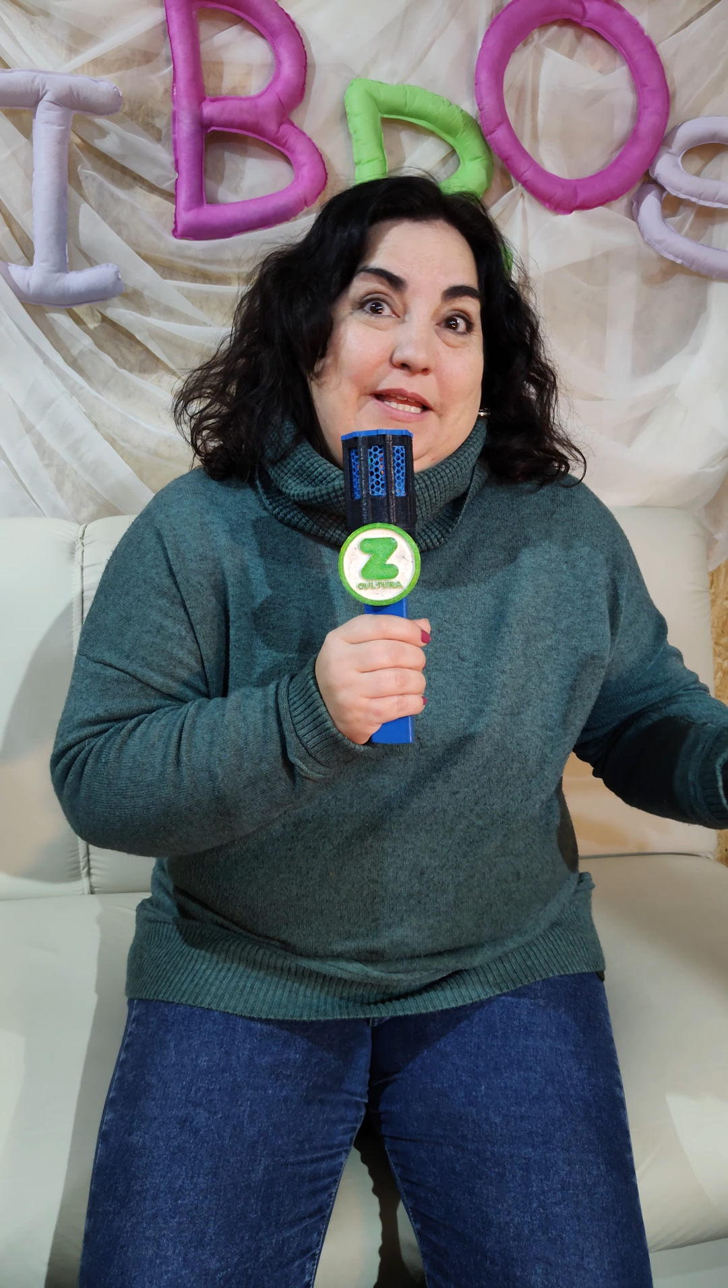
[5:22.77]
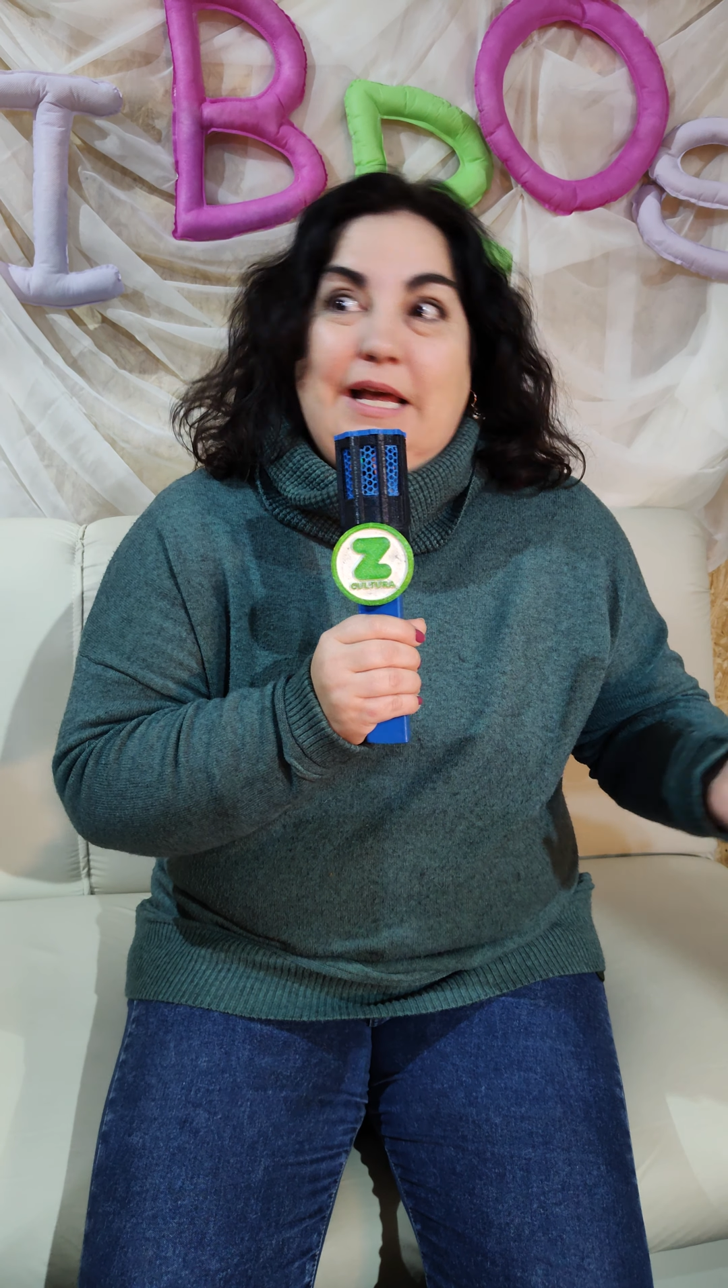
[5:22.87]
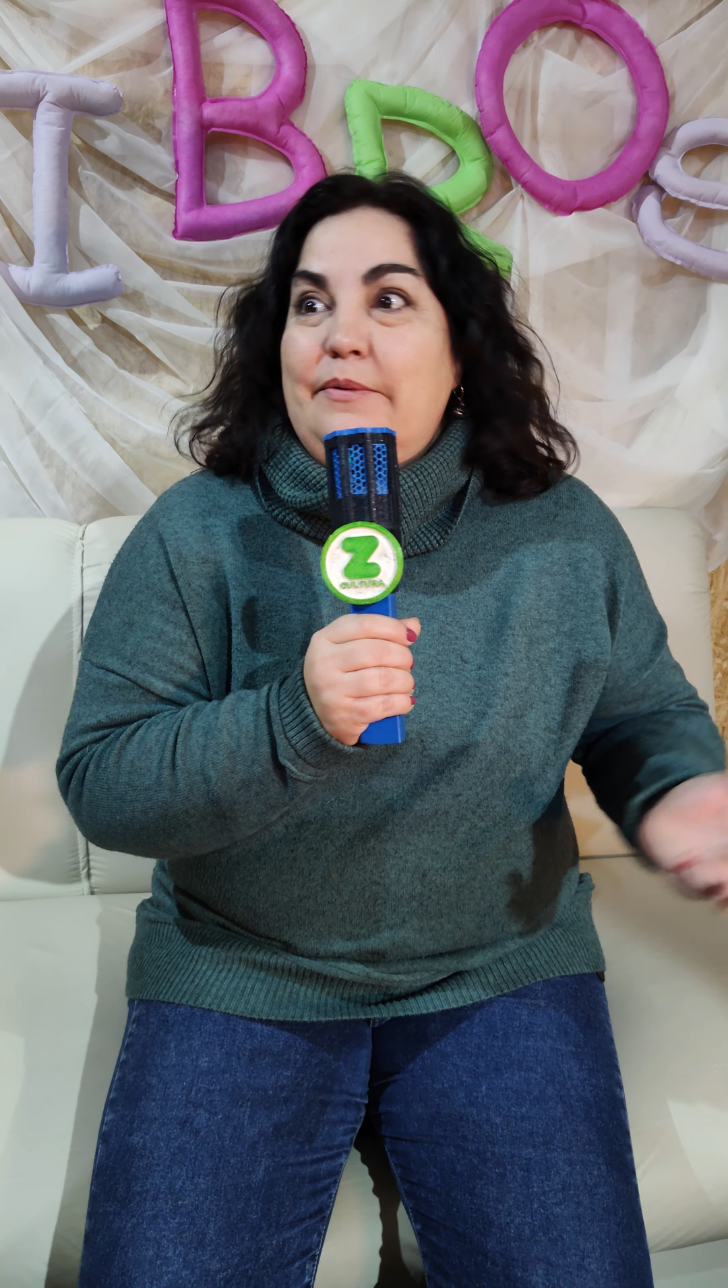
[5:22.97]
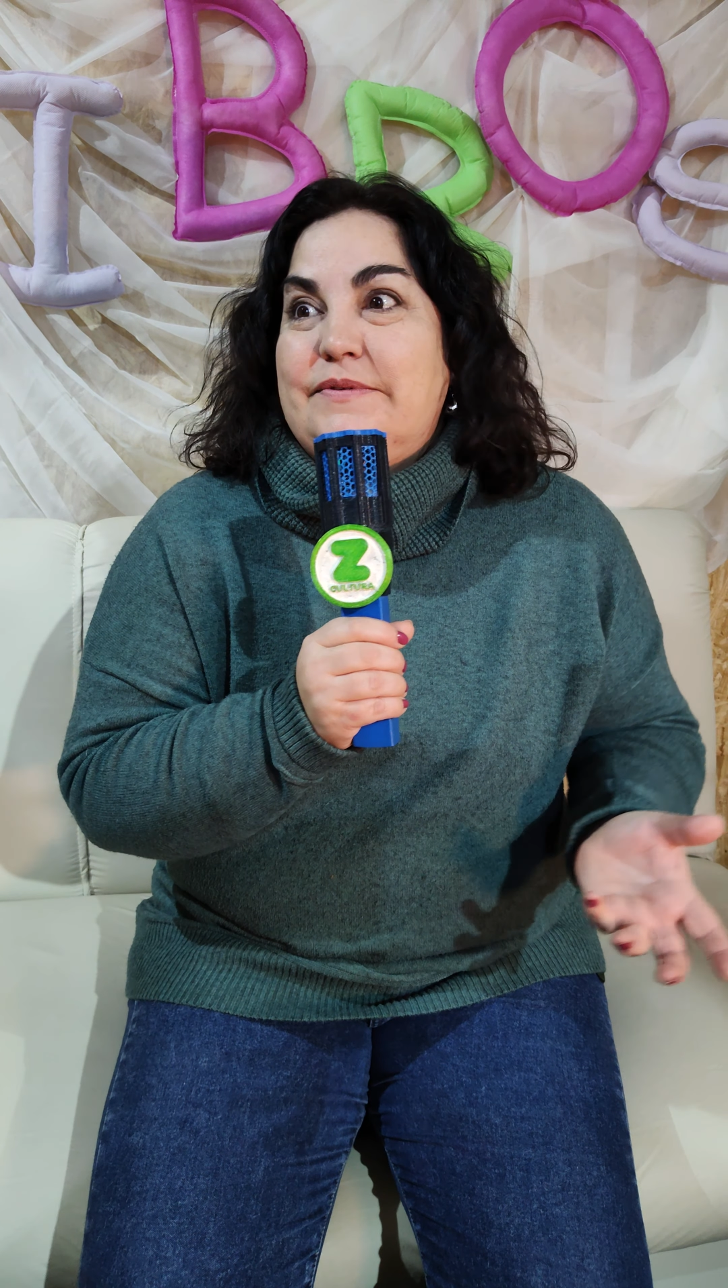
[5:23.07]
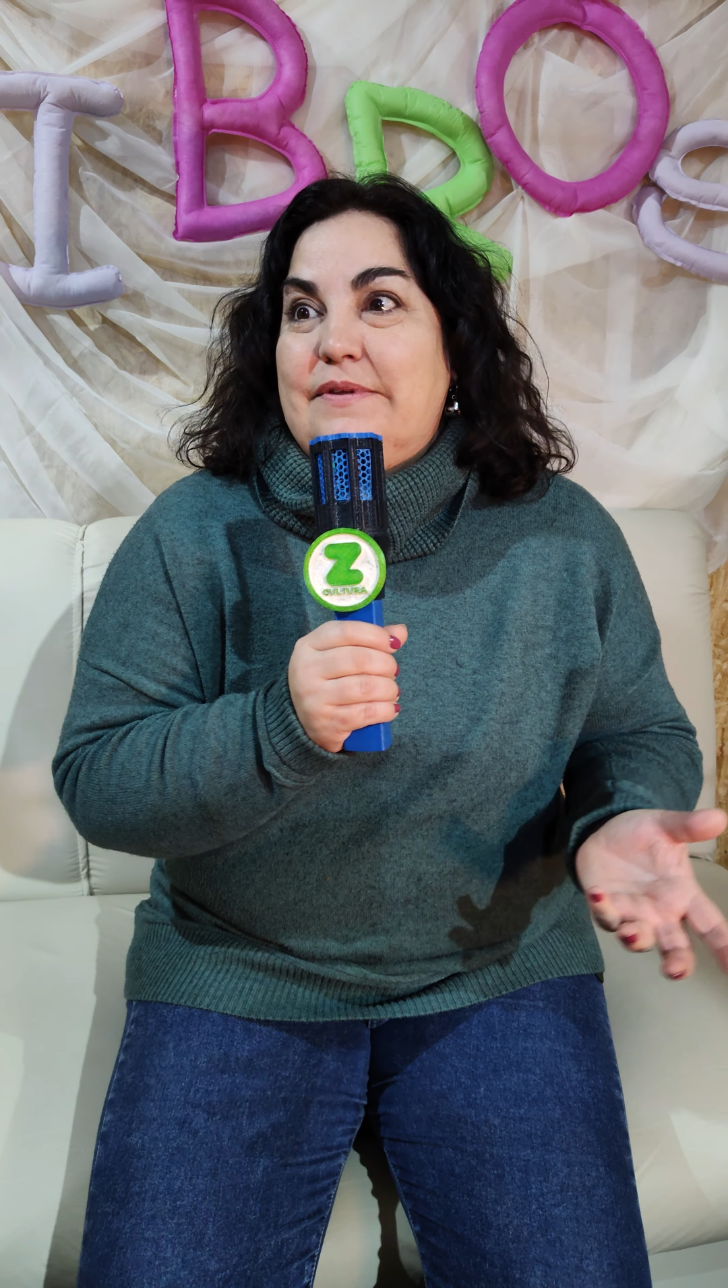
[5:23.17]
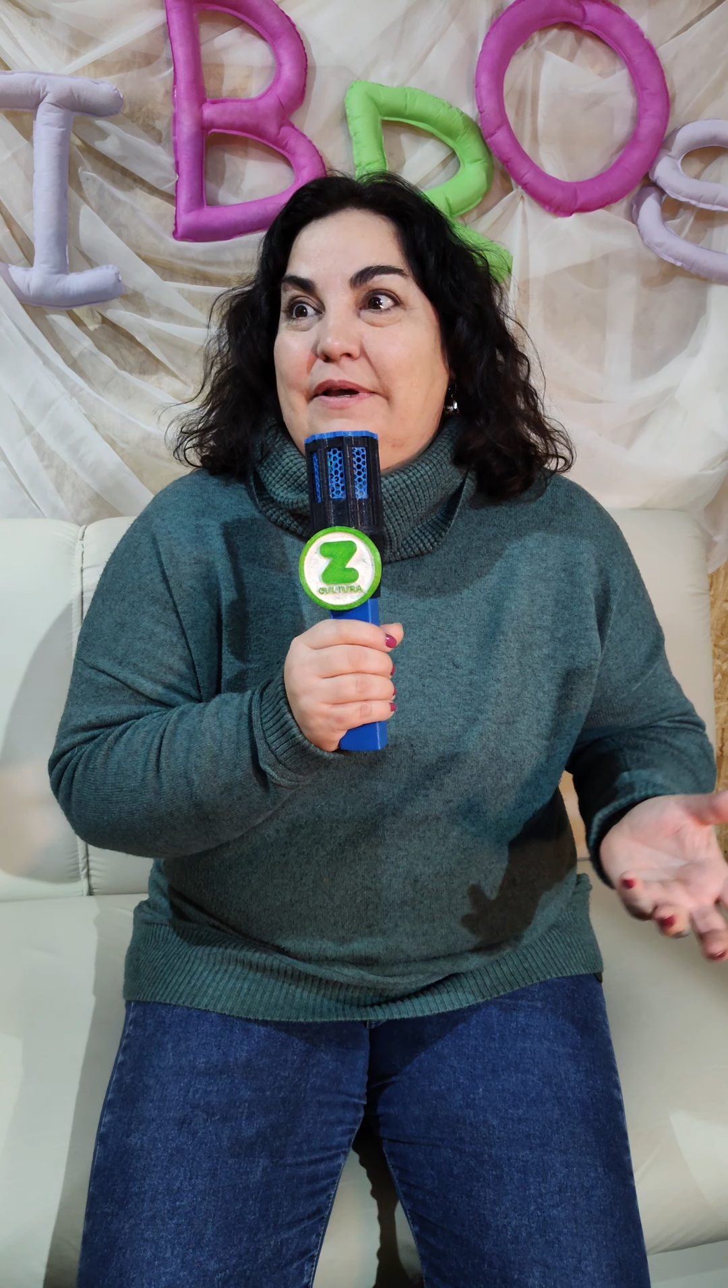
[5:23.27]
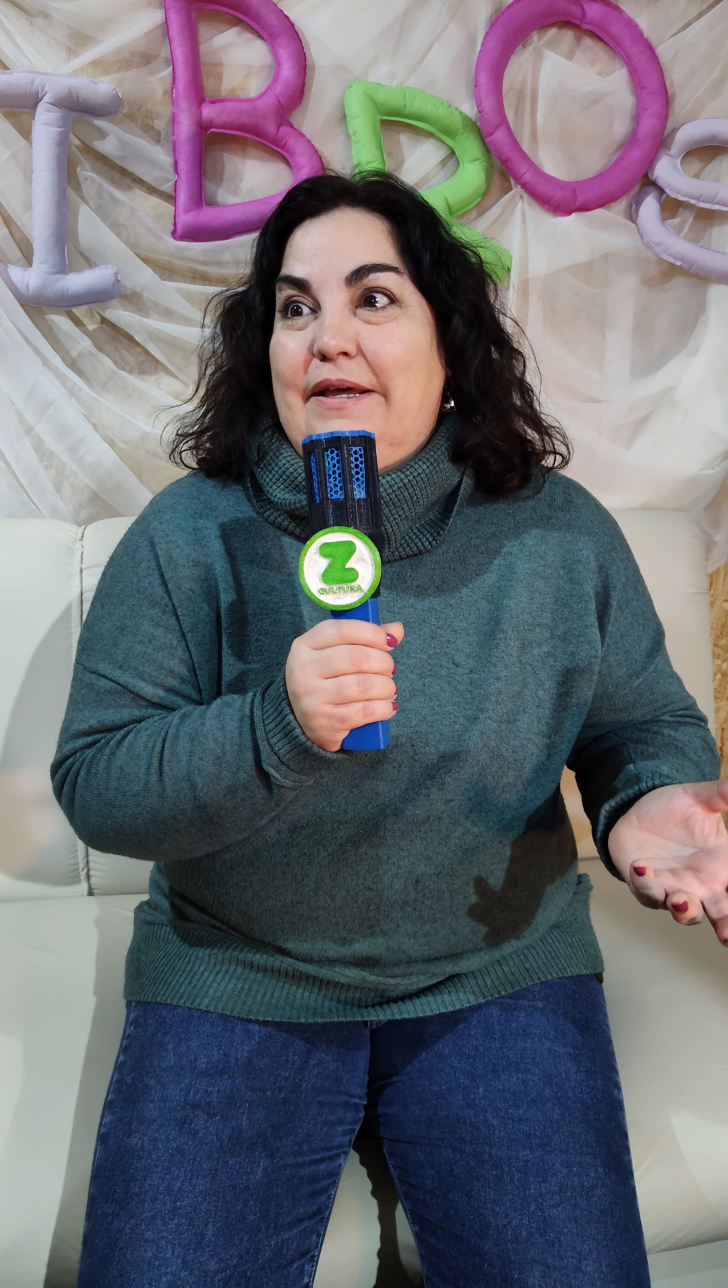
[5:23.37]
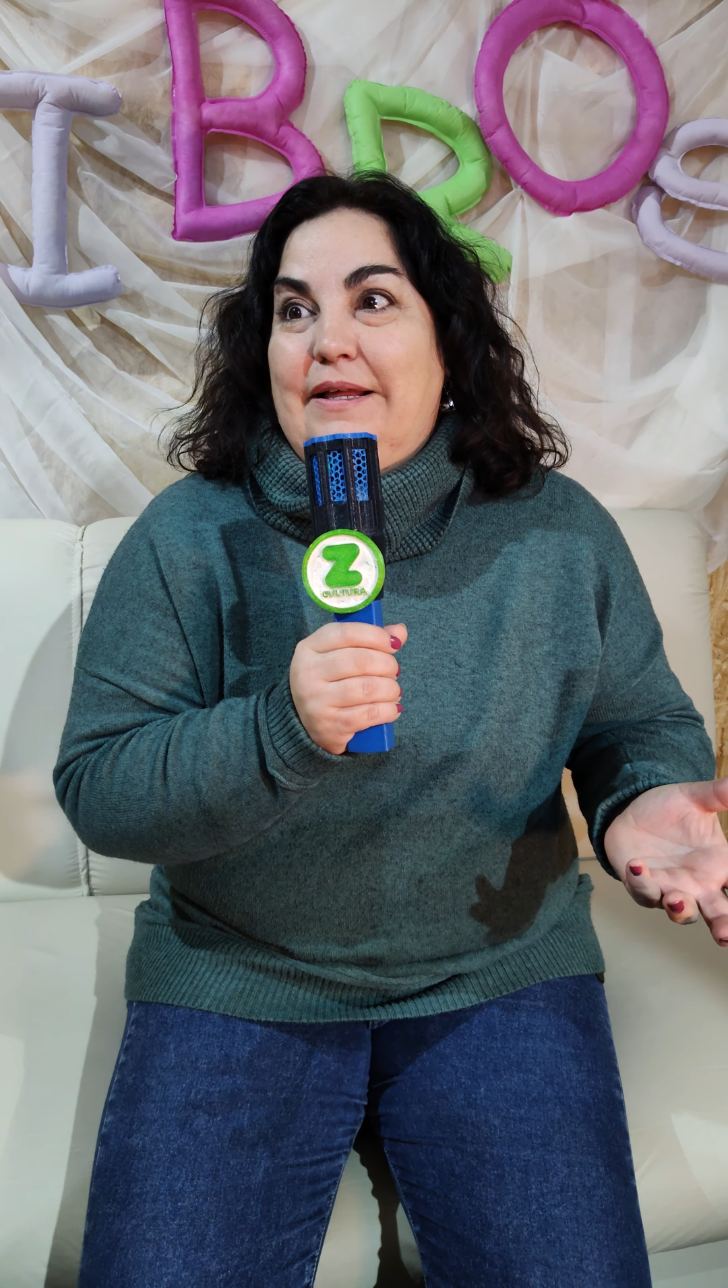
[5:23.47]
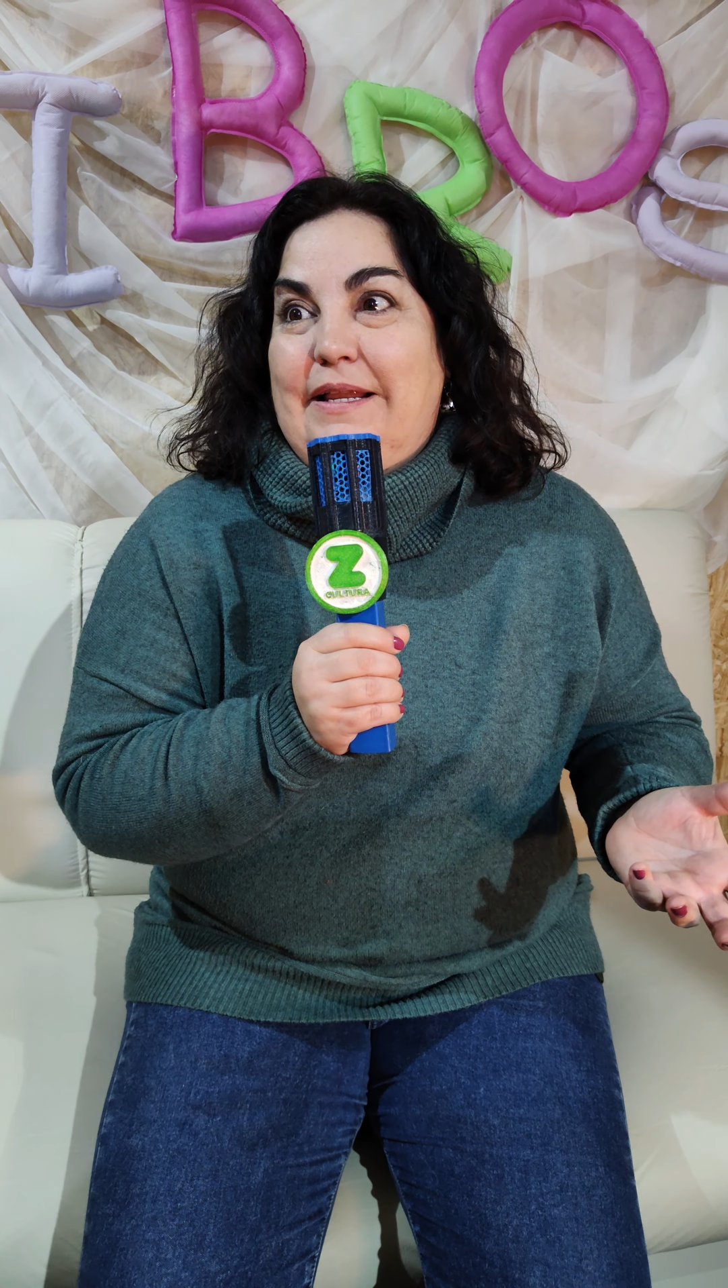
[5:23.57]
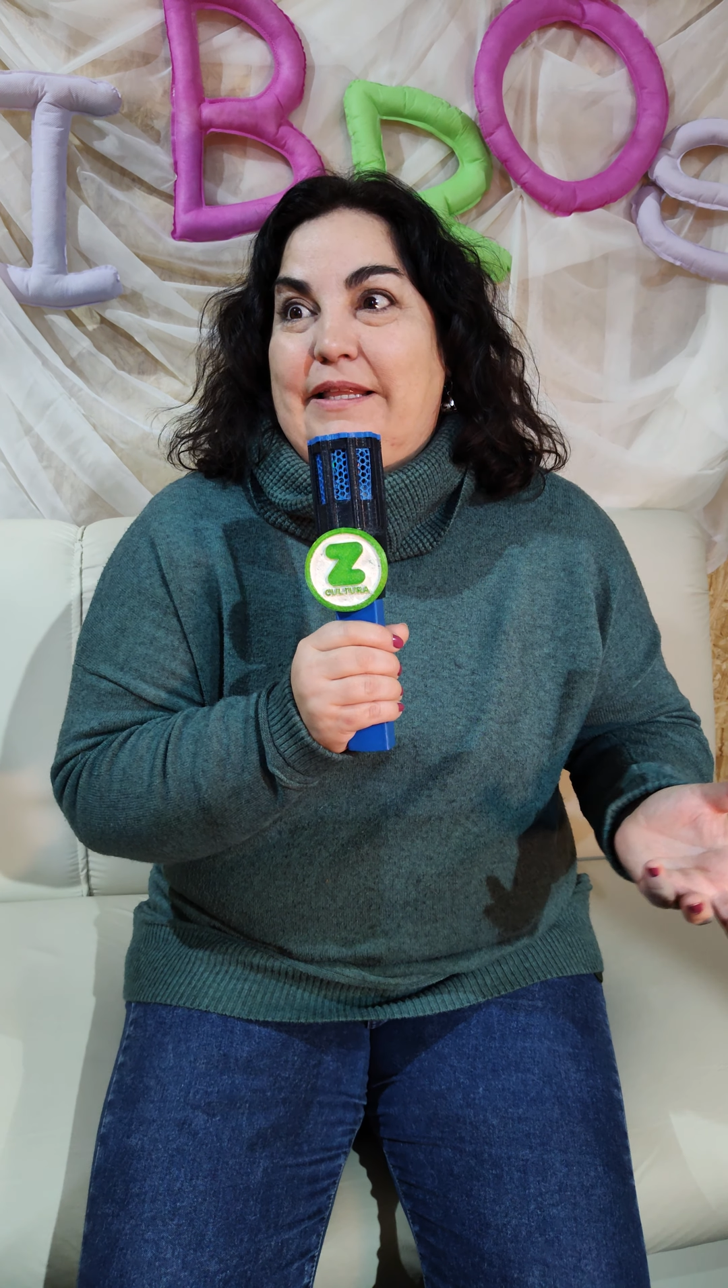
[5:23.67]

niñas eh,